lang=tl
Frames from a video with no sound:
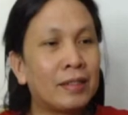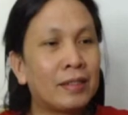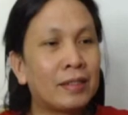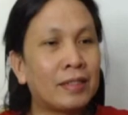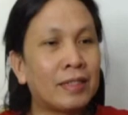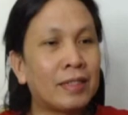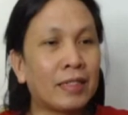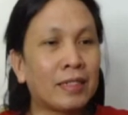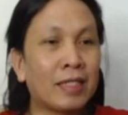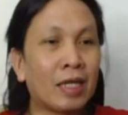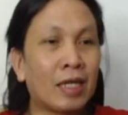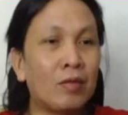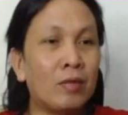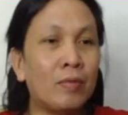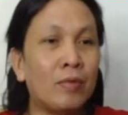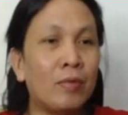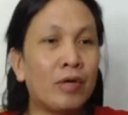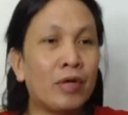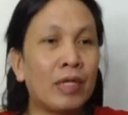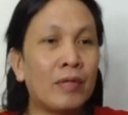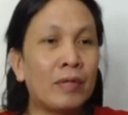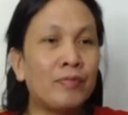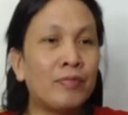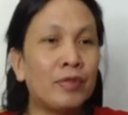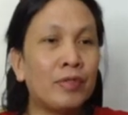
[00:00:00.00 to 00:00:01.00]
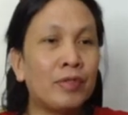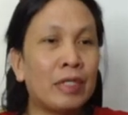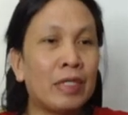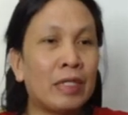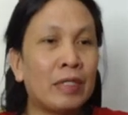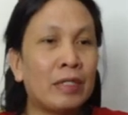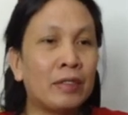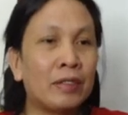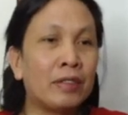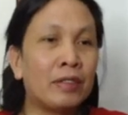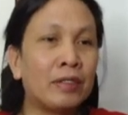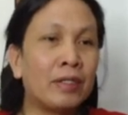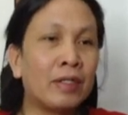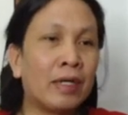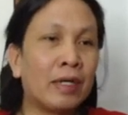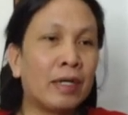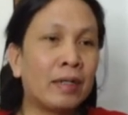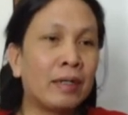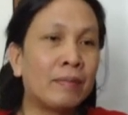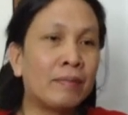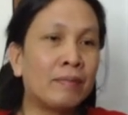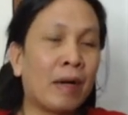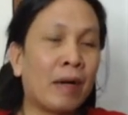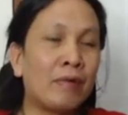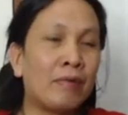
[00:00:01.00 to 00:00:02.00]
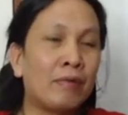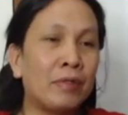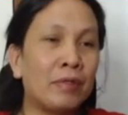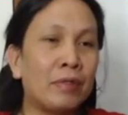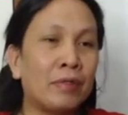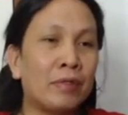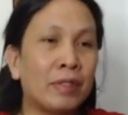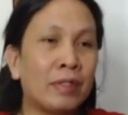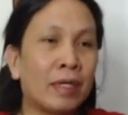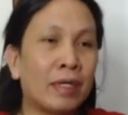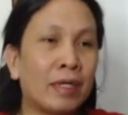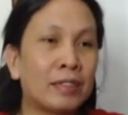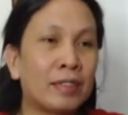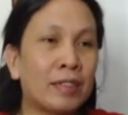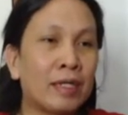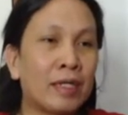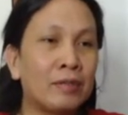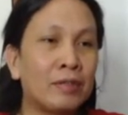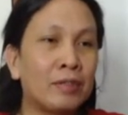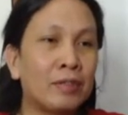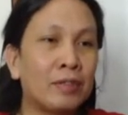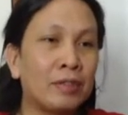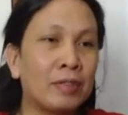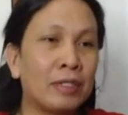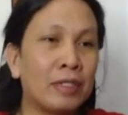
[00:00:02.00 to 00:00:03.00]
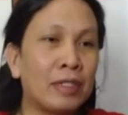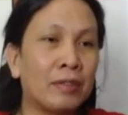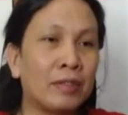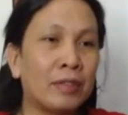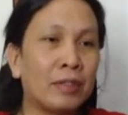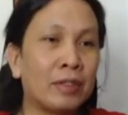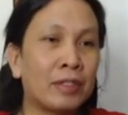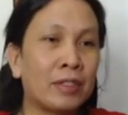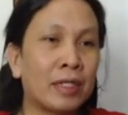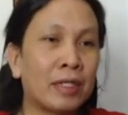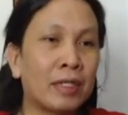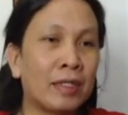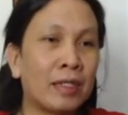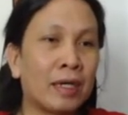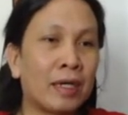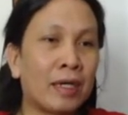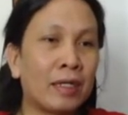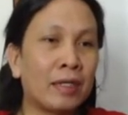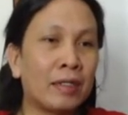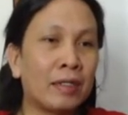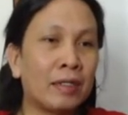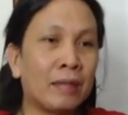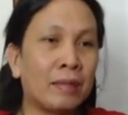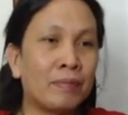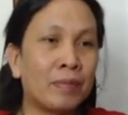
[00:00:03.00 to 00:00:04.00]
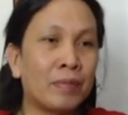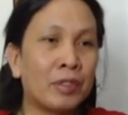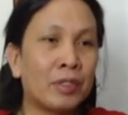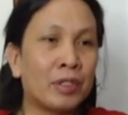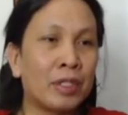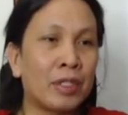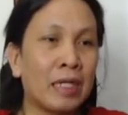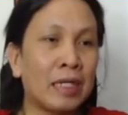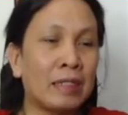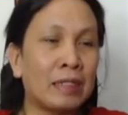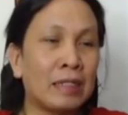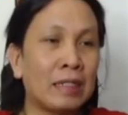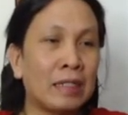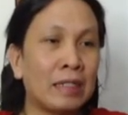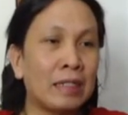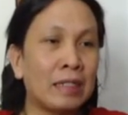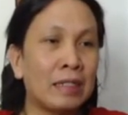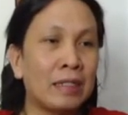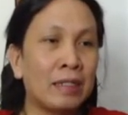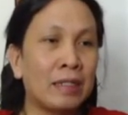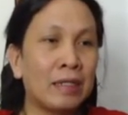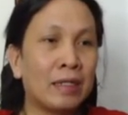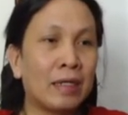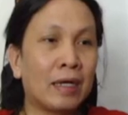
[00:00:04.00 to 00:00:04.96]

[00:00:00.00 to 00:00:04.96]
sasalubungin po dito ng Pangulo ng Estados Unidos at ng kanyang First Lady